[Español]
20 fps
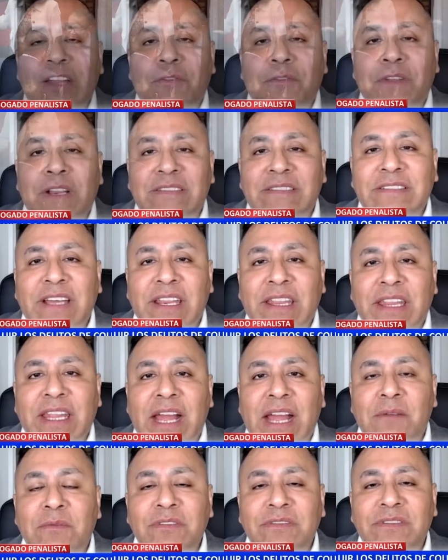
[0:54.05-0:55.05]
y ofrecer,
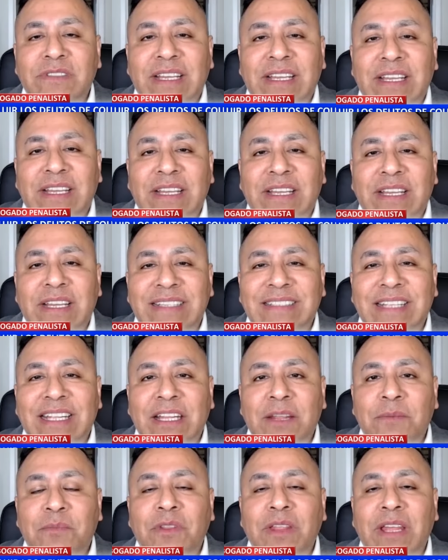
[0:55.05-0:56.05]
digamos, este
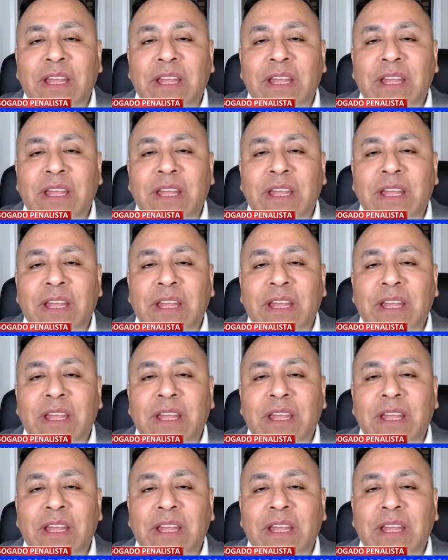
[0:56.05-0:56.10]
tipo de